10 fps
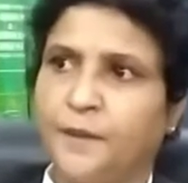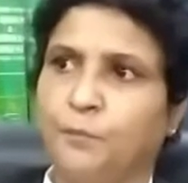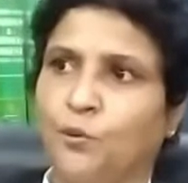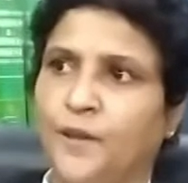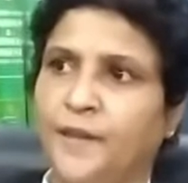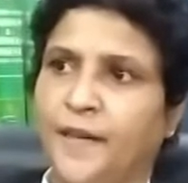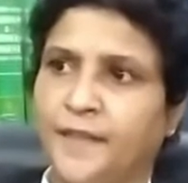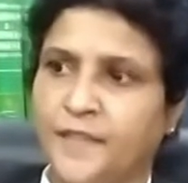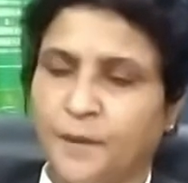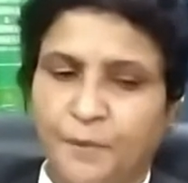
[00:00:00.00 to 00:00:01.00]
की रिपोर्टिंग
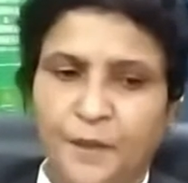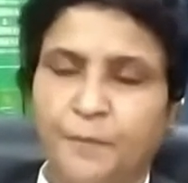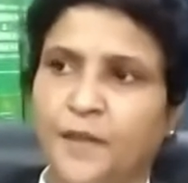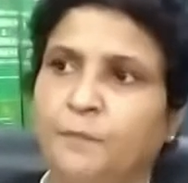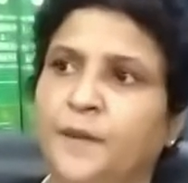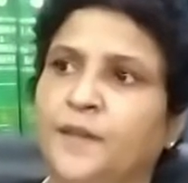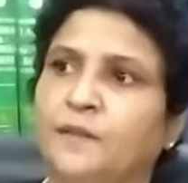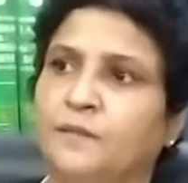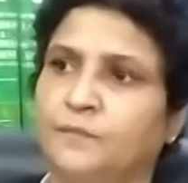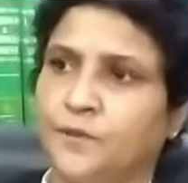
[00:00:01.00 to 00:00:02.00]
एंटीसेप्टरी बेल
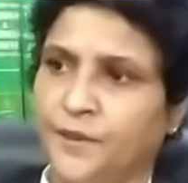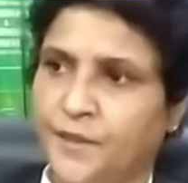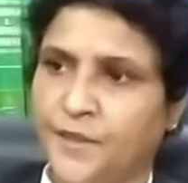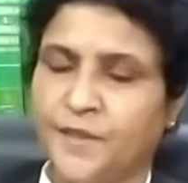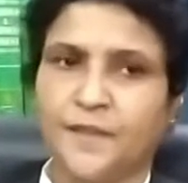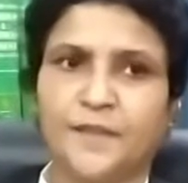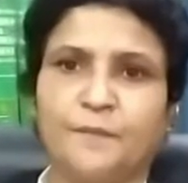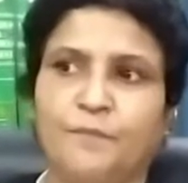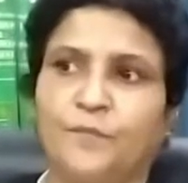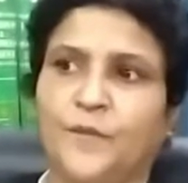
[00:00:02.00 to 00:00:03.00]
में डिसीजंस